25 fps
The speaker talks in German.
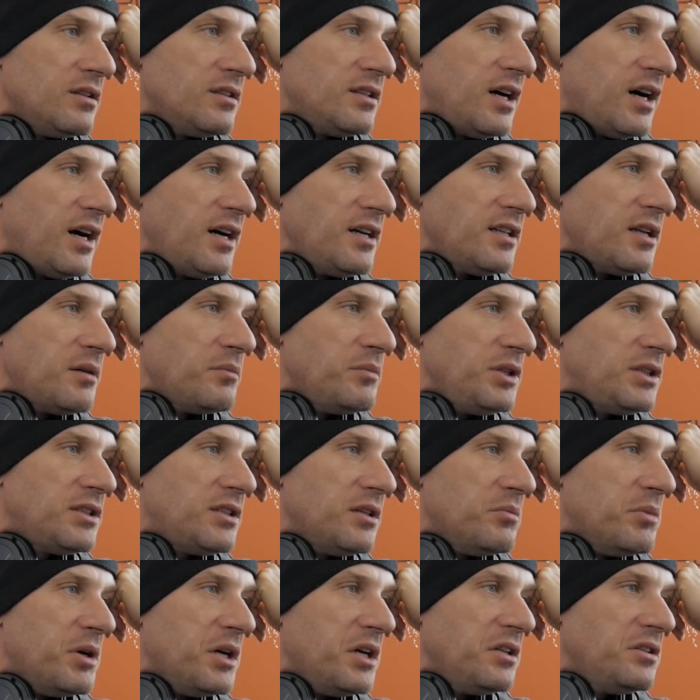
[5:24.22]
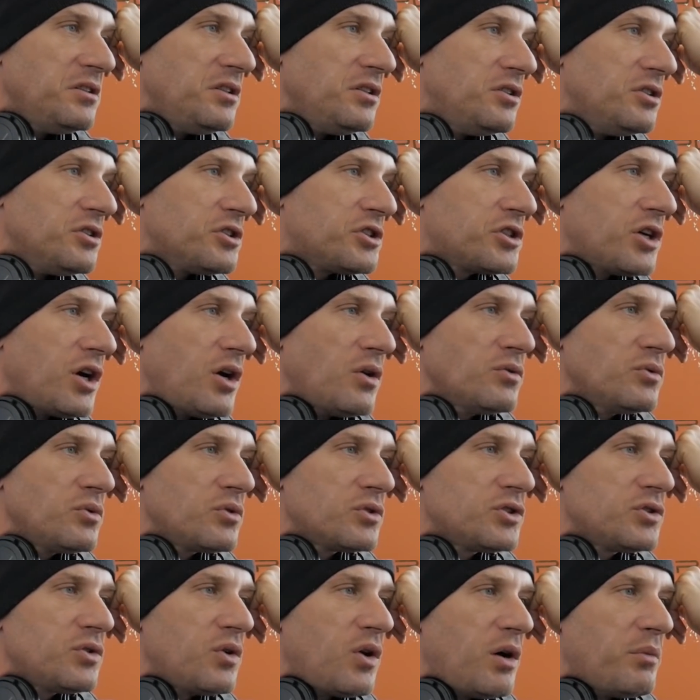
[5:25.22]
der einer mit dem Handy, der schaut
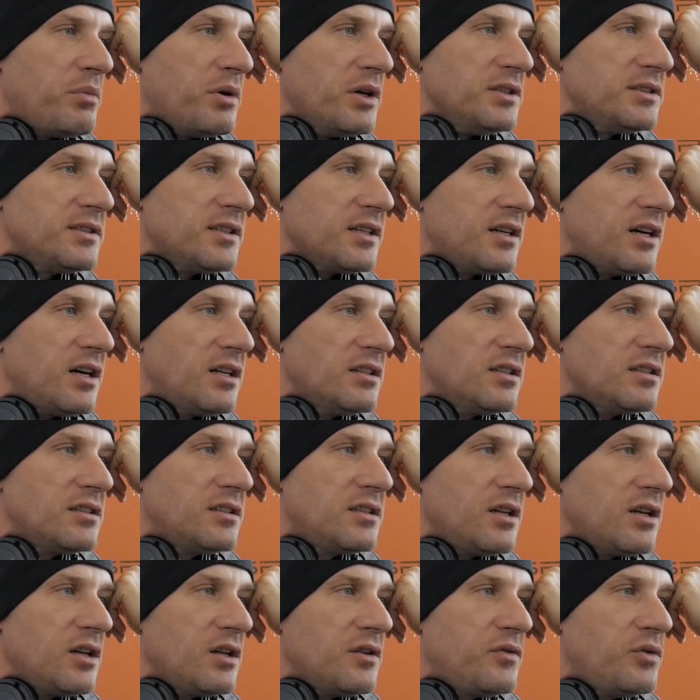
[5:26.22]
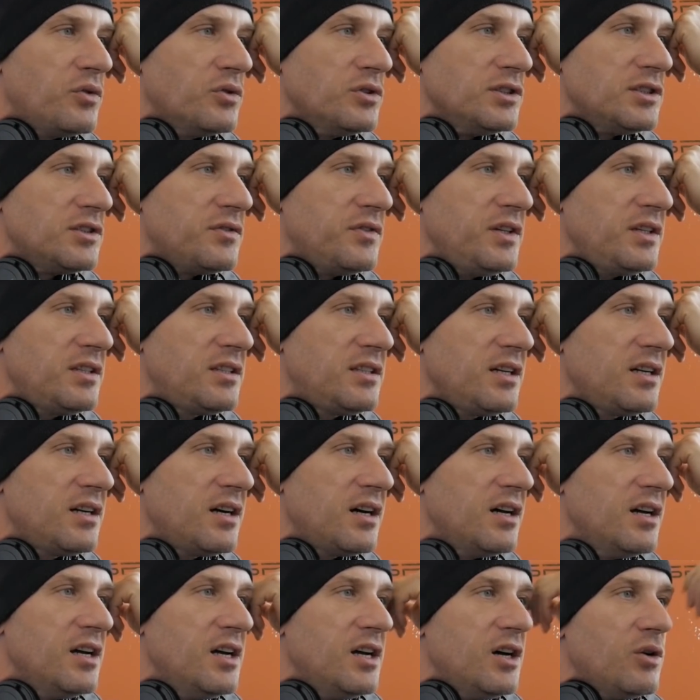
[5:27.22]
nur so, aber ist egal, der Telefon ist
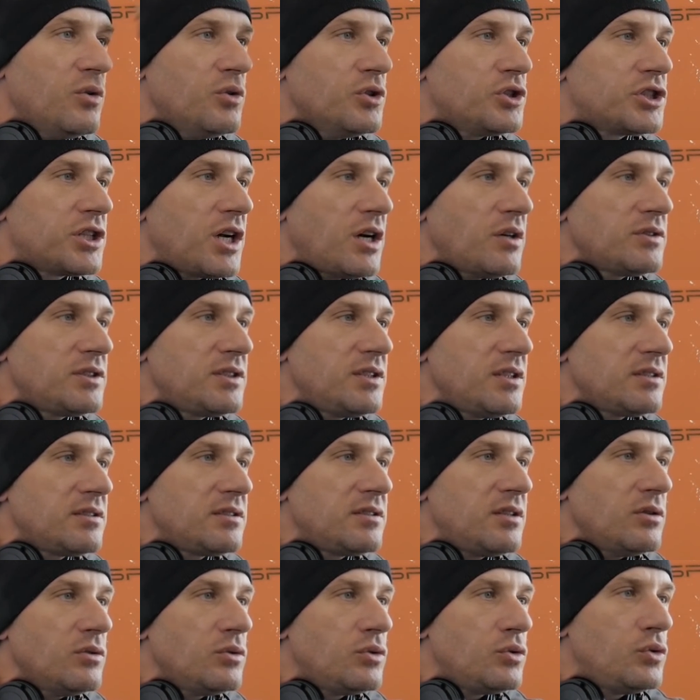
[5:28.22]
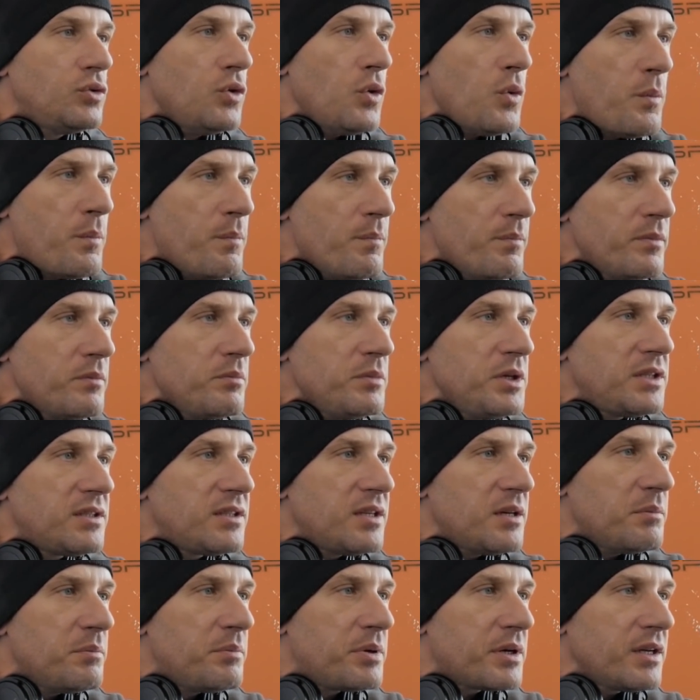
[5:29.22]
wichtiger. Und schaut jetzt den Typen mit
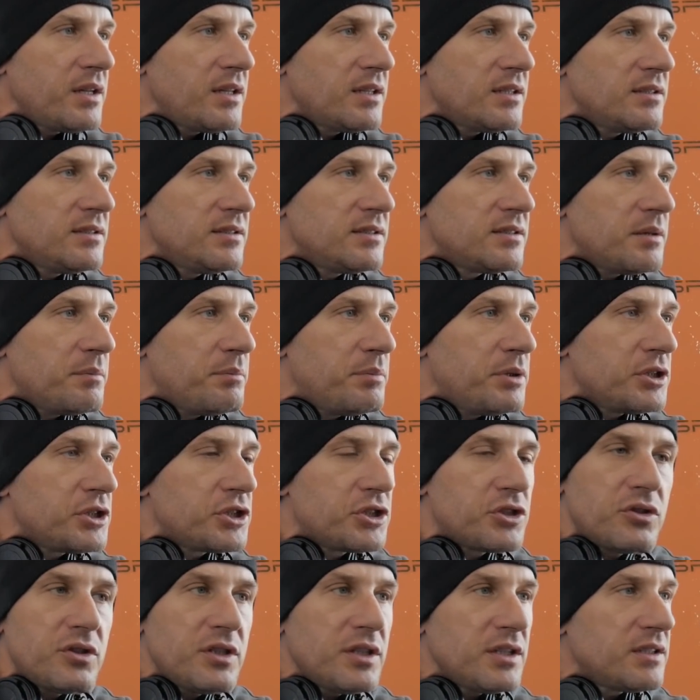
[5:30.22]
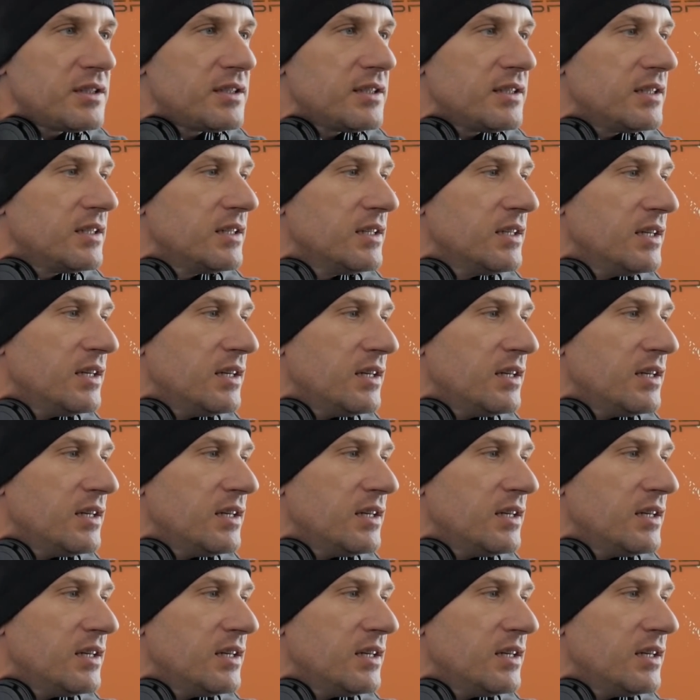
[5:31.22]
der Brille, diese bescheuerte.